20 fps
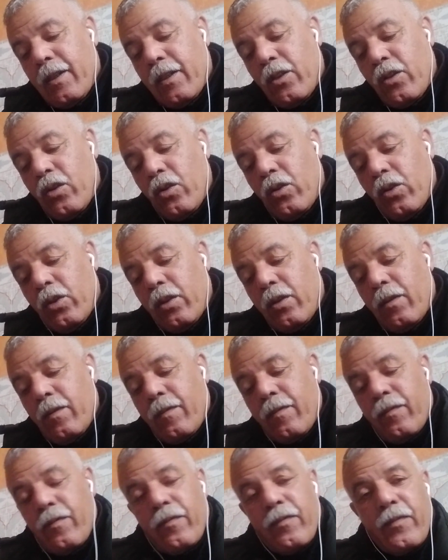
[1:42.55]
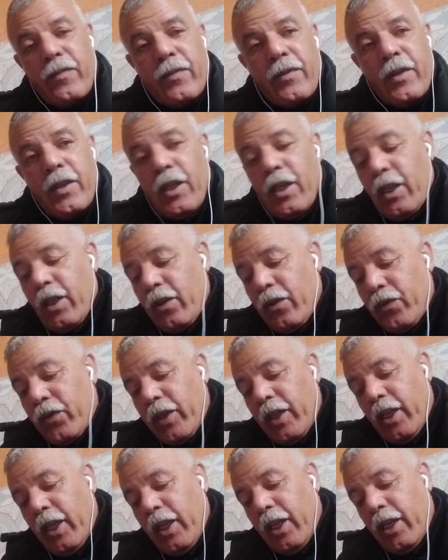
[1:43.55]
تسعود
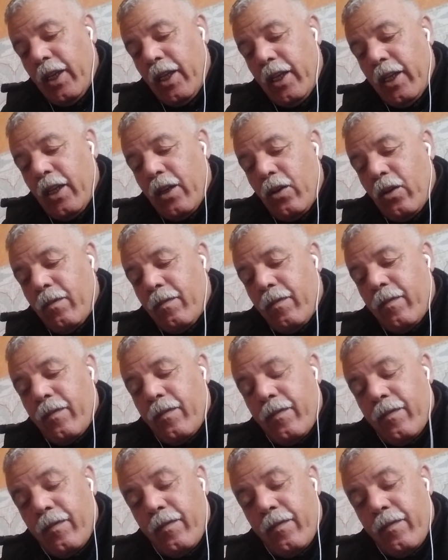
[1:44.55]
في حين انهم